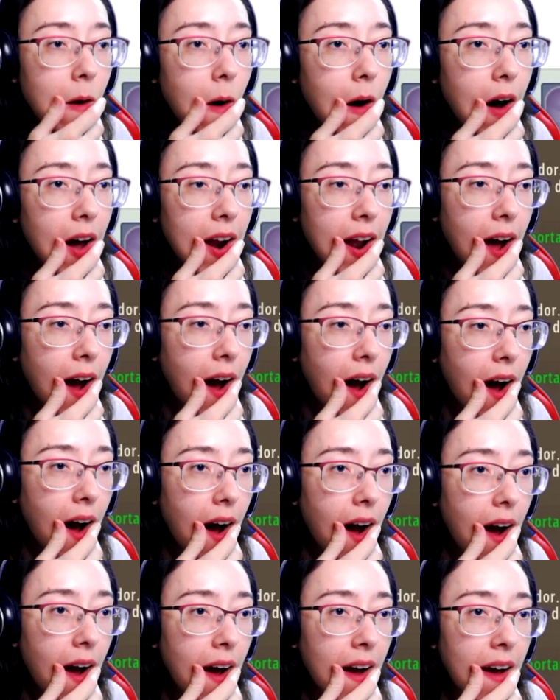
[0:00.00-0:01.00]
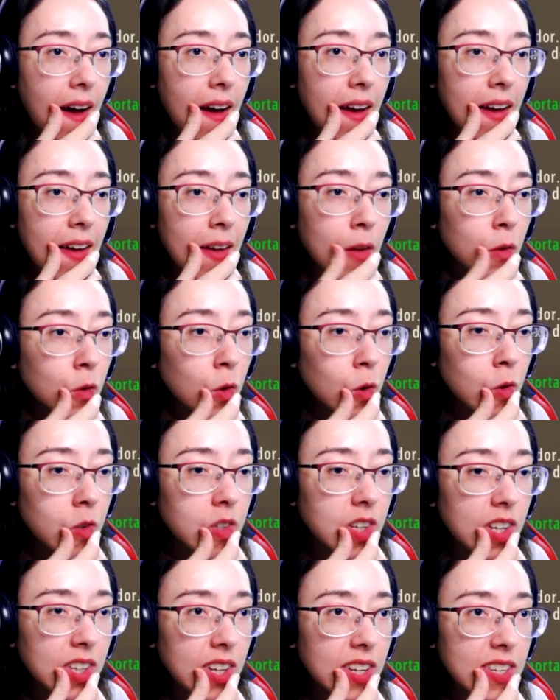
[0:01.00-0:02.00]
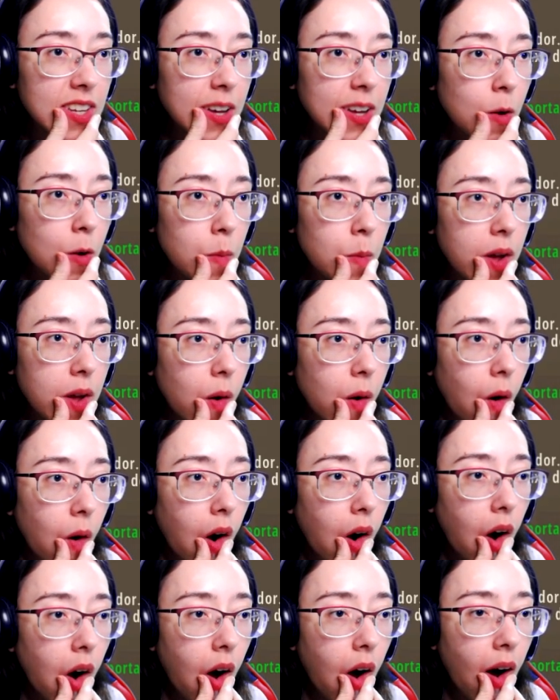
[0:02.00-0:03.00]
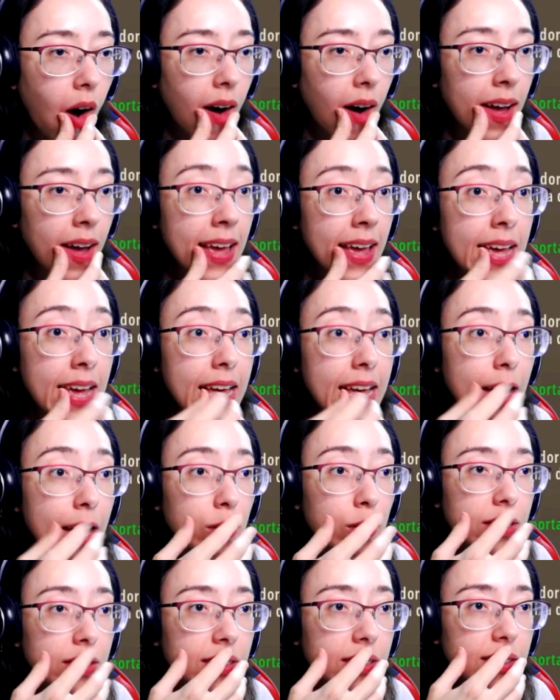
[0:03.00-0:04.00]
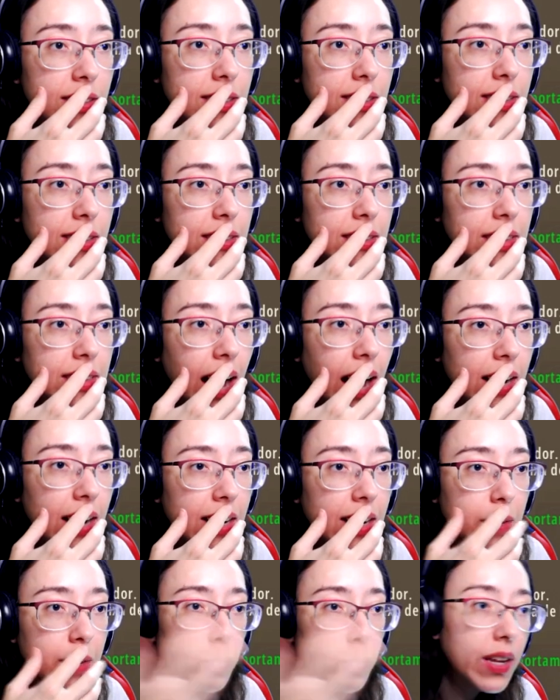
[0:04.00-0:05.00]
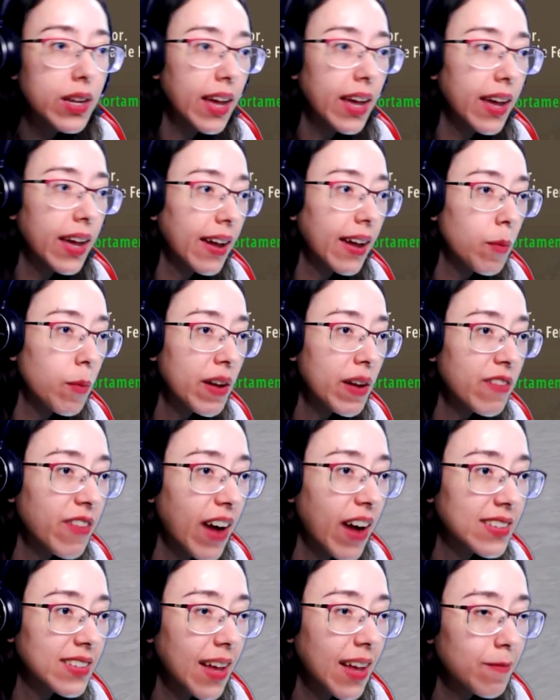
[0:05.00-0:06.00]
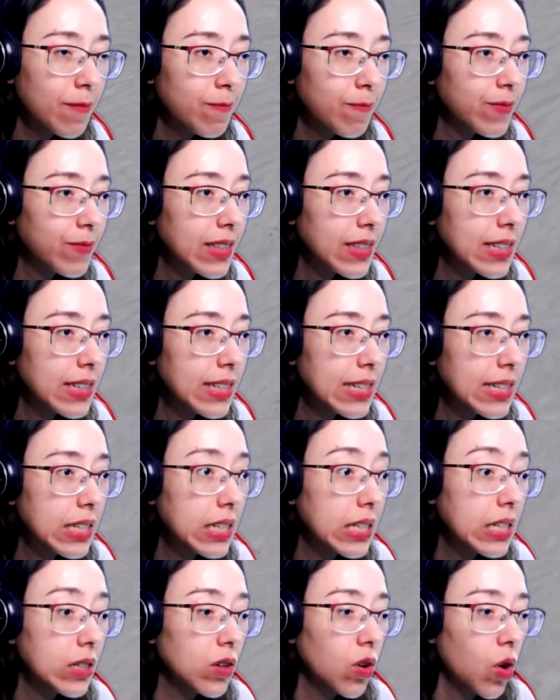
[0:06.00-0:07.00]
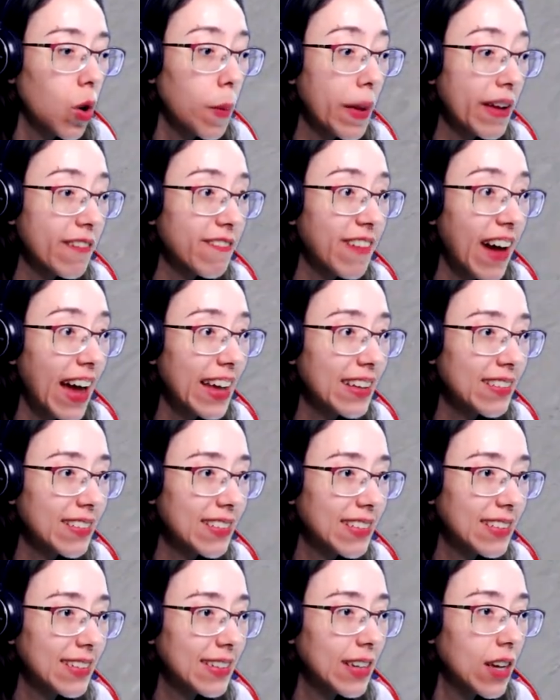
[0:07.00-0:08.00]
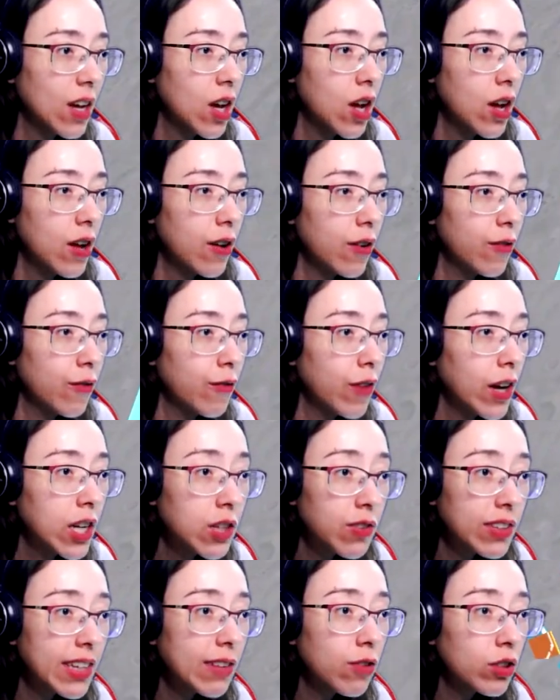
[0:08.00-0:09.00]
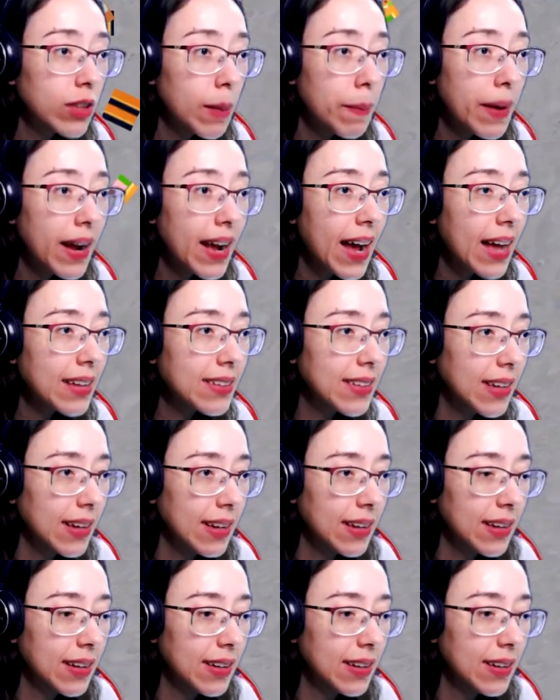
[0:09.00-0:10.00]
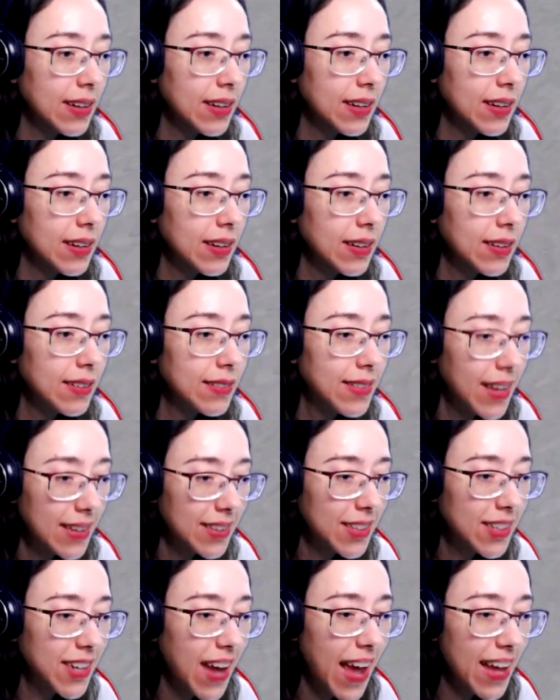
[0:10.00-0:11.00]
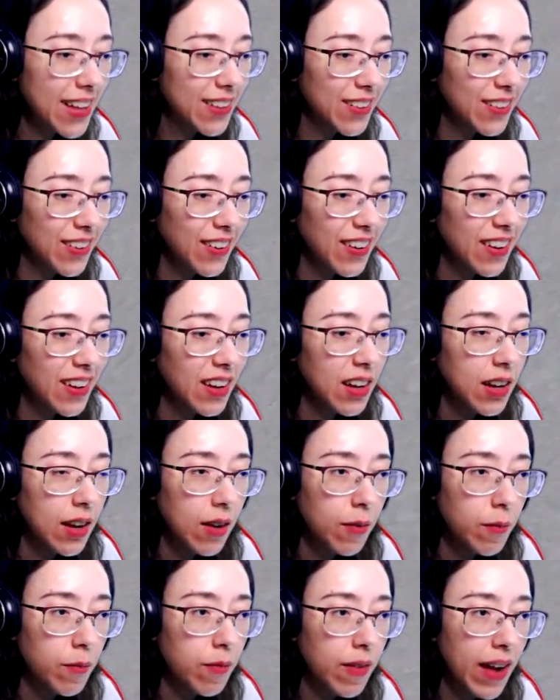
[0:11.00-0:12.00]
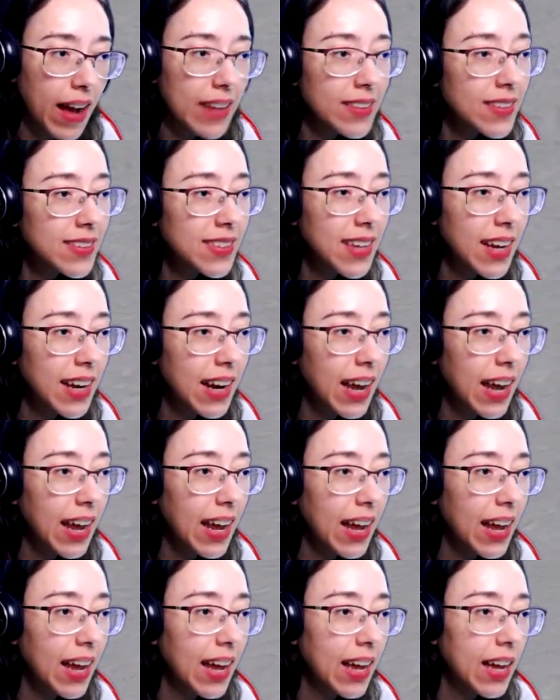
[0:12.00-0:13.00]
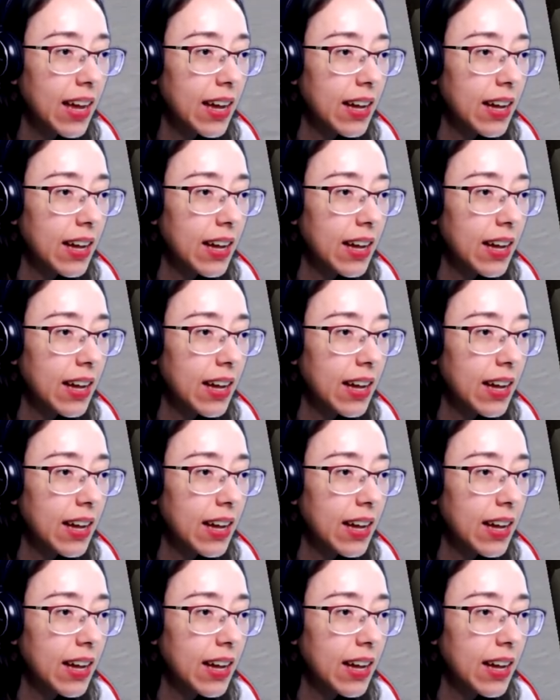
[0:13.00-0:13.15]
agora? Eu não tô com os itens aqui comigo. Eu esqueci desse detalhe, porque... é que faz, né? Como é que faz? A gente vai ter que voltar pra casa. Desse jeito. Casa sim, né?